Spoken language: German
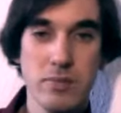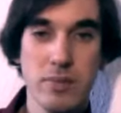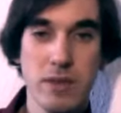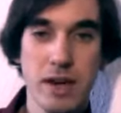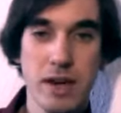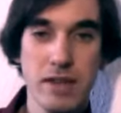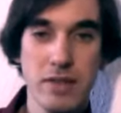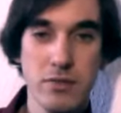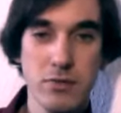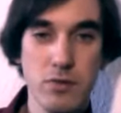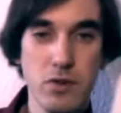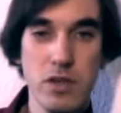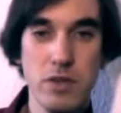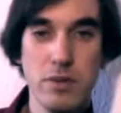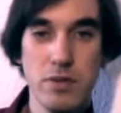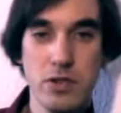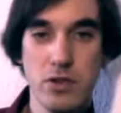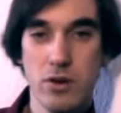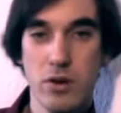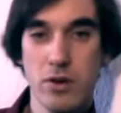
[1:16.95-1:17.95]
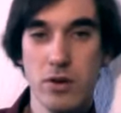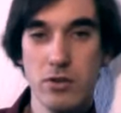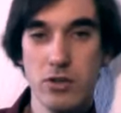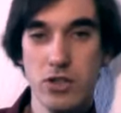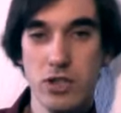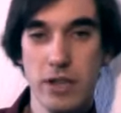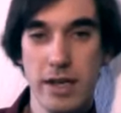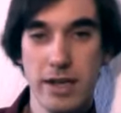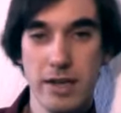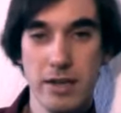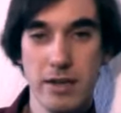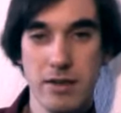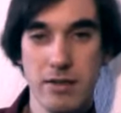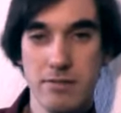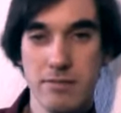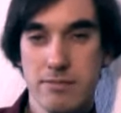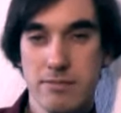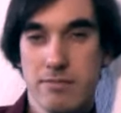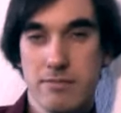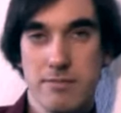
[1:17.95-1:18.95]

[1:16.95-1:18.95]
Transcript: die Preise für die Betreuung steigen.